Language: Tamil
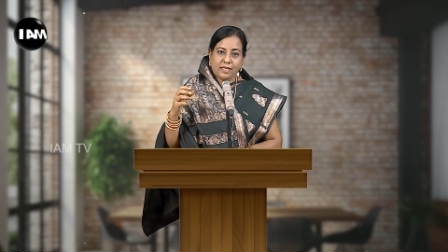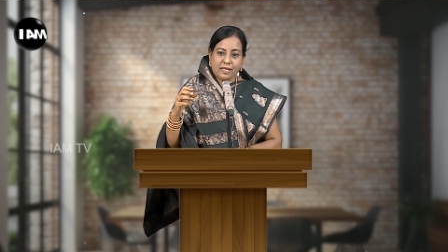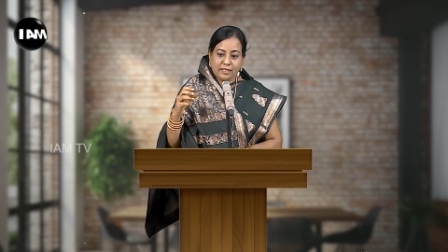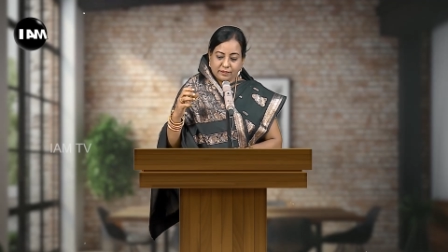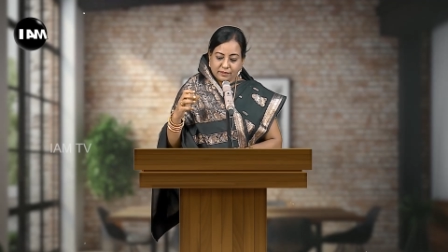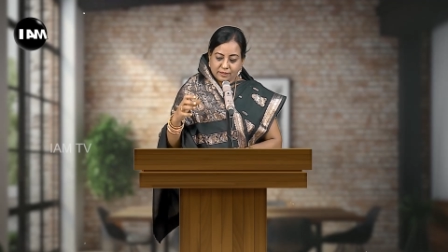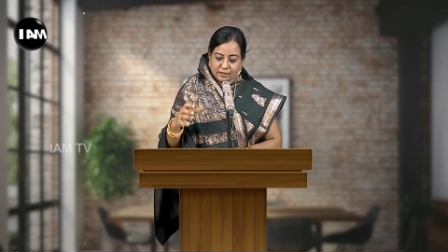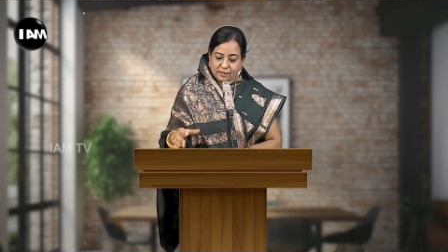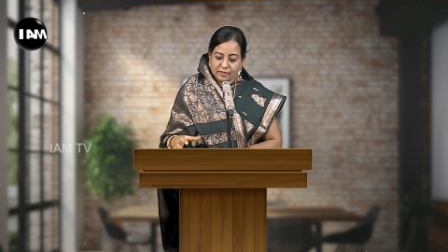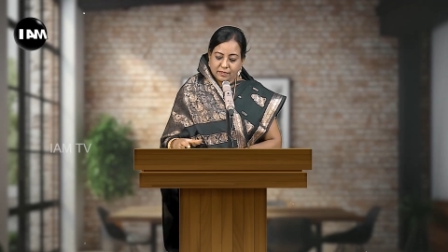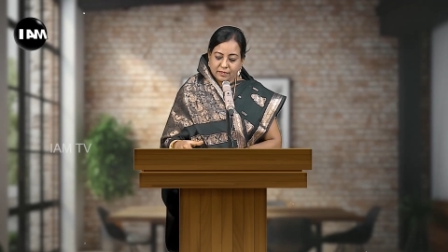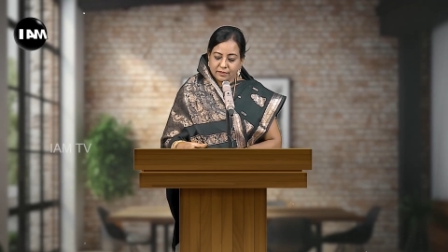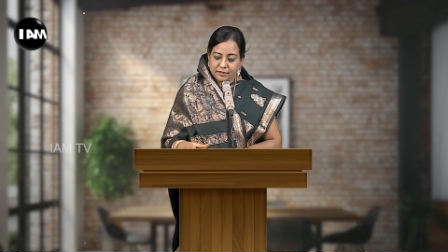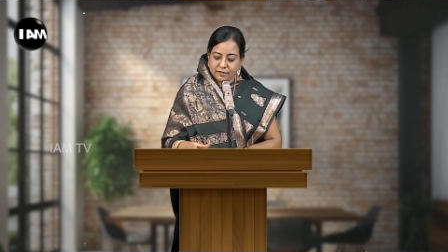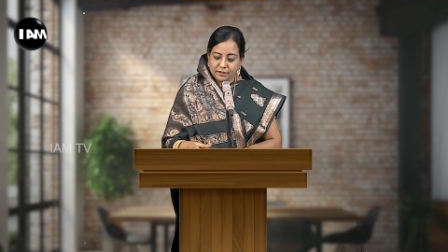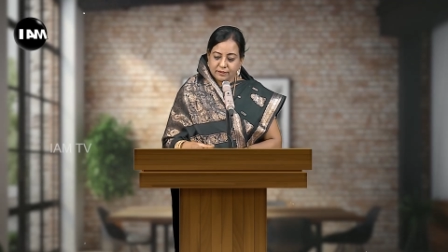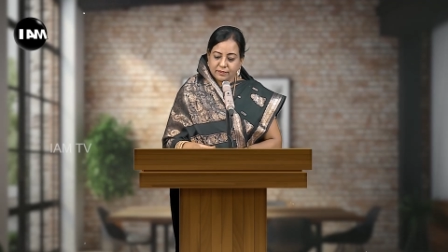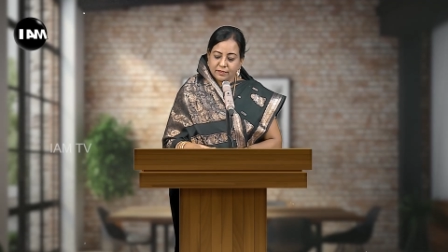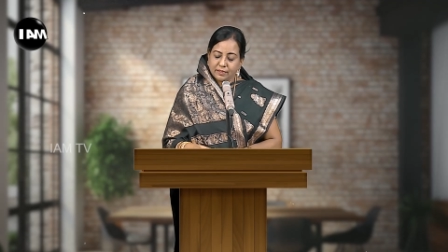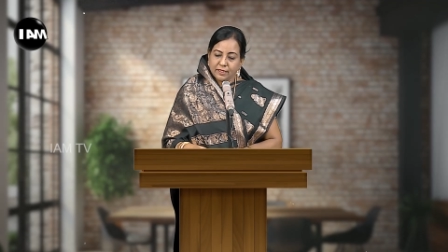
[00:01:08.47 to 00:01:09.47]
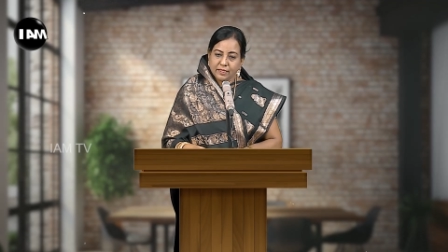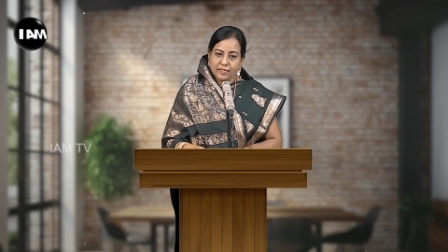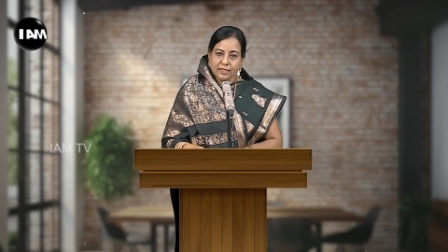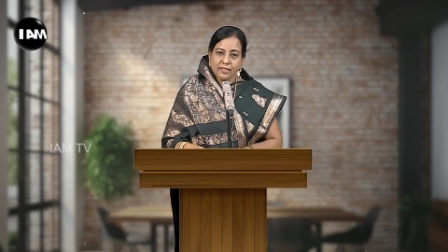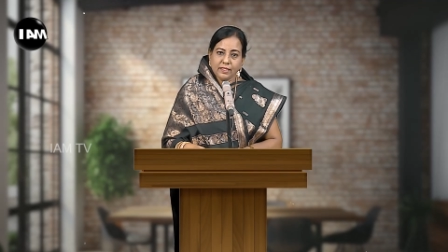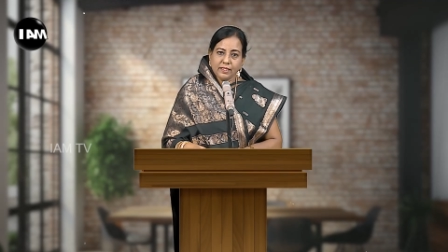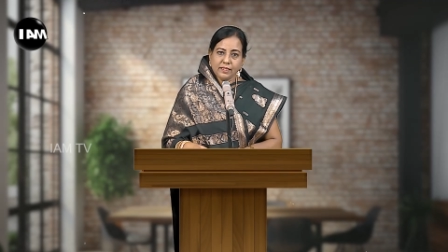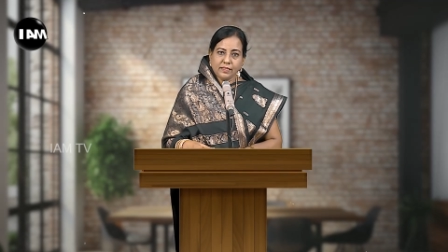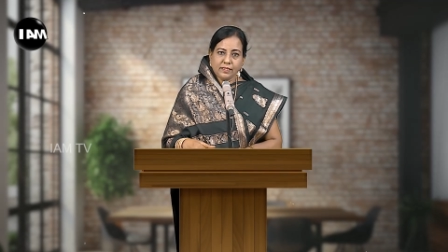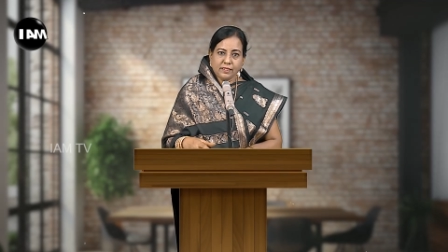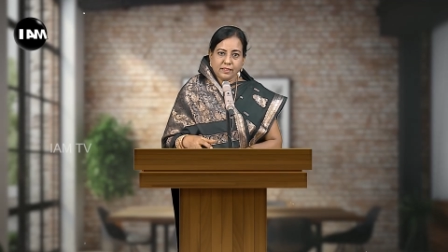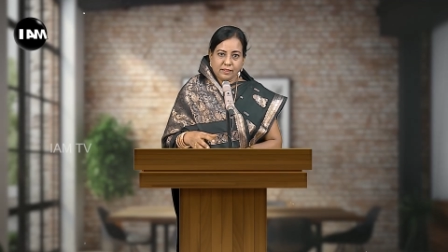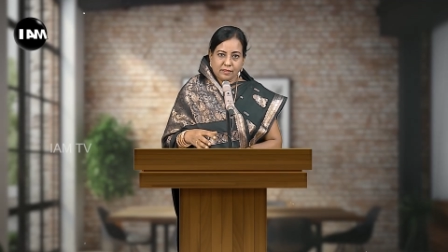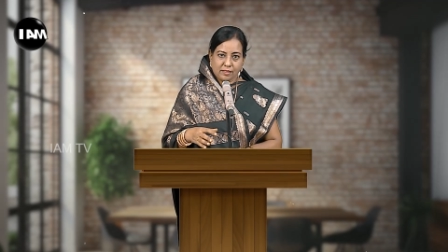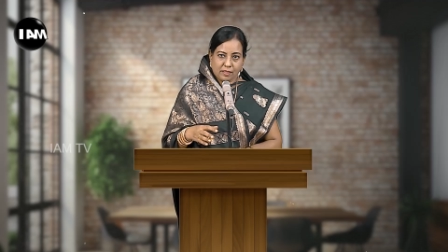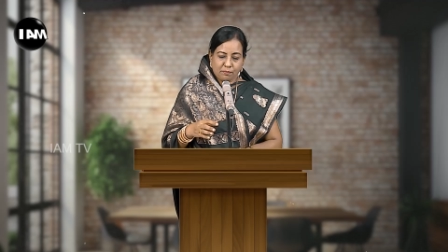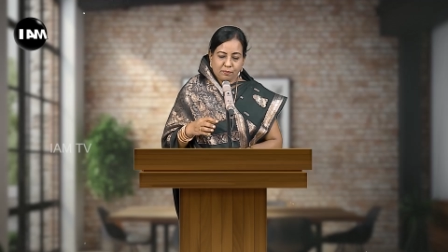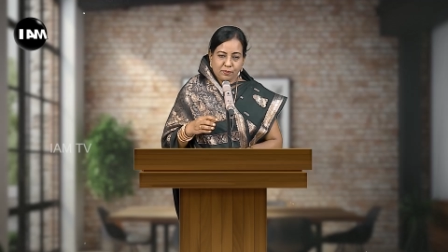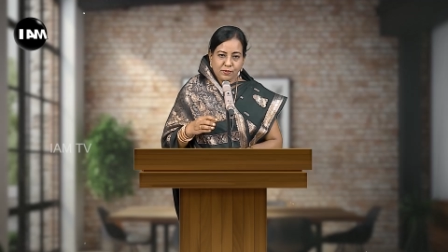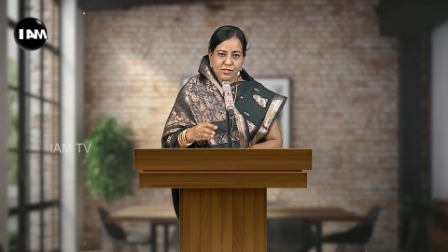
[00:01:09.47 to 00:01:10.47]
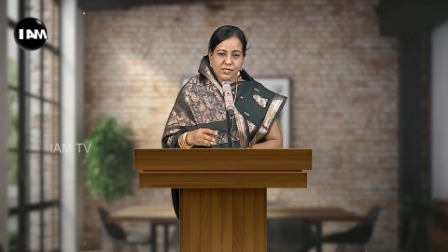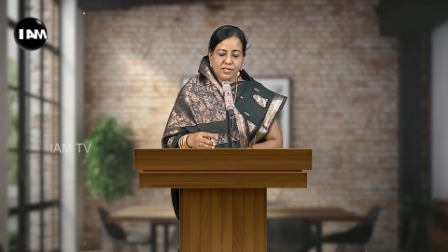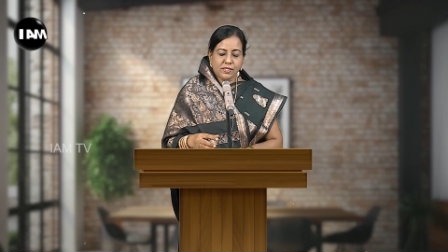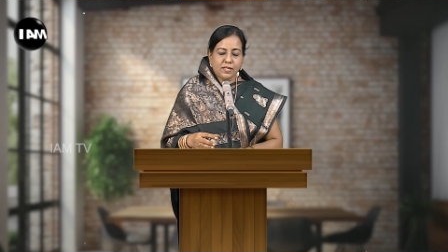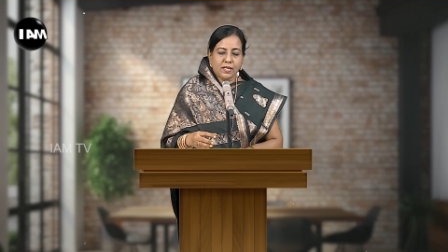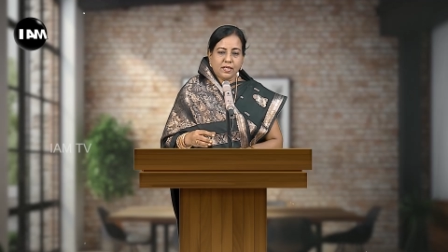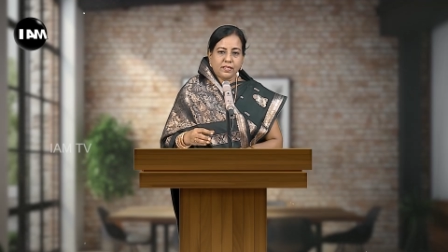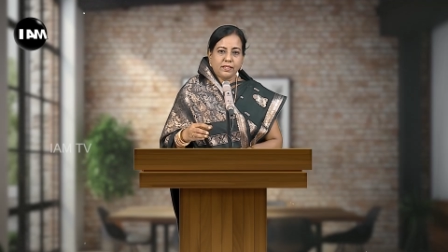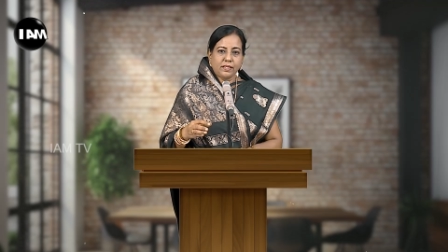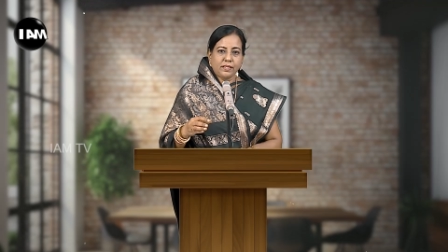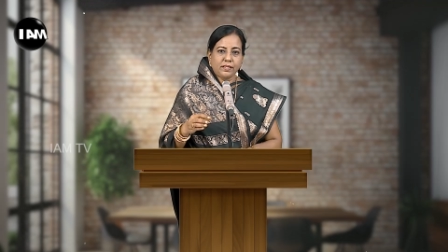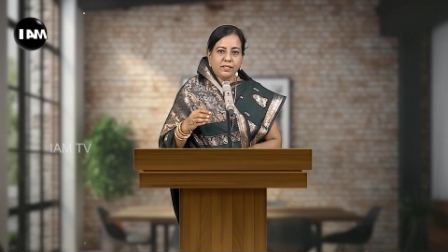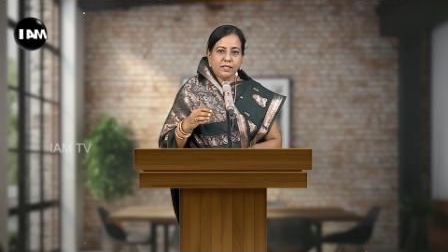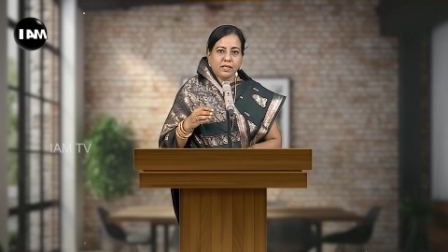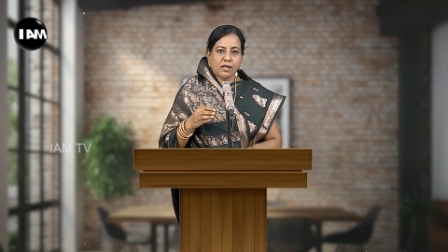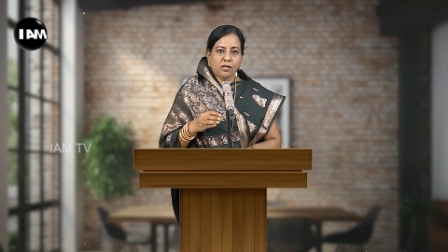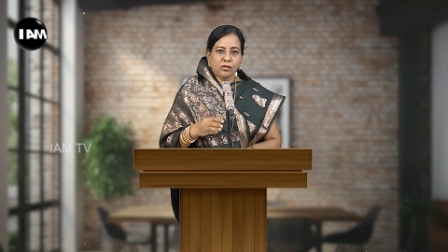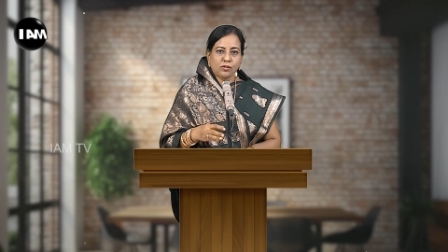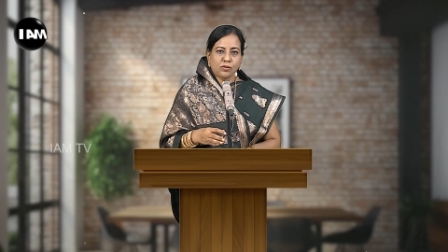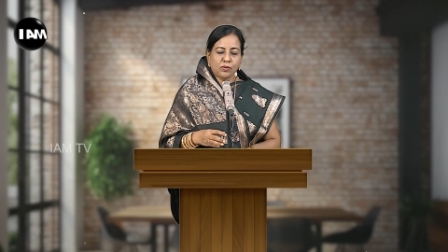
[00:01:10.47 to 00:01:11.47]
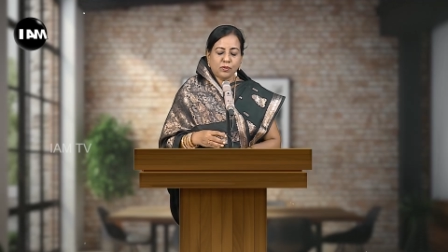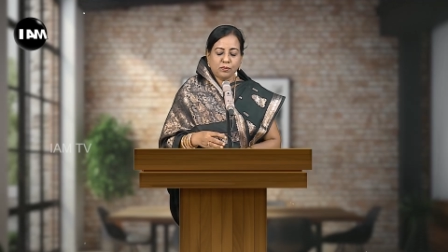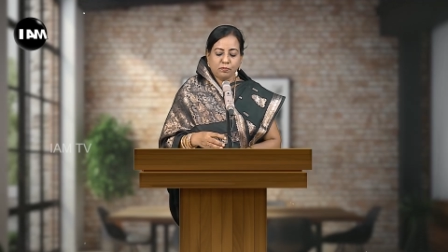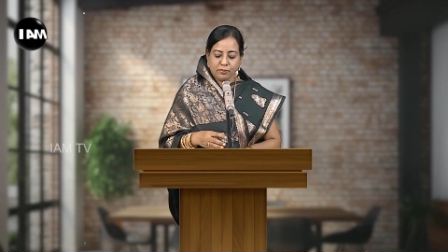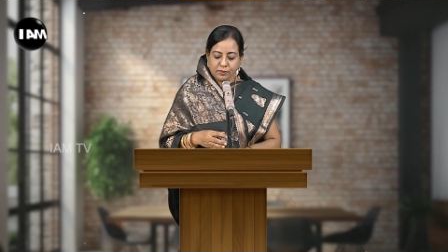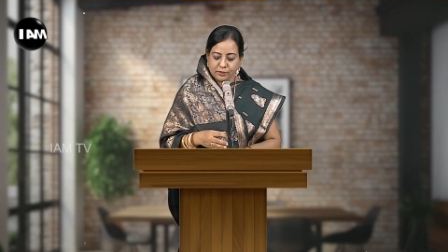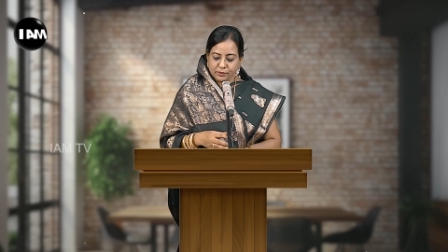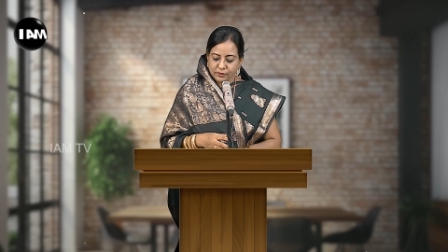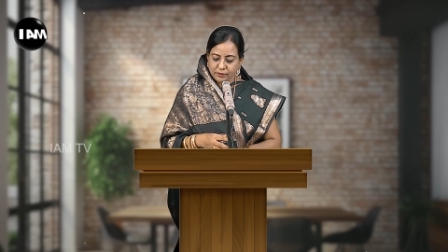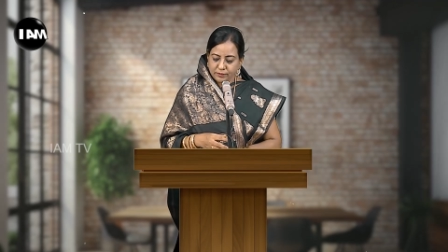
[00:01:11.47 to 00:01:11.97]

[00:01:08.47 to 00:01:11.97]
அந்த காலத்தில் அப்போஸ்தனாகிய யாக்கோபு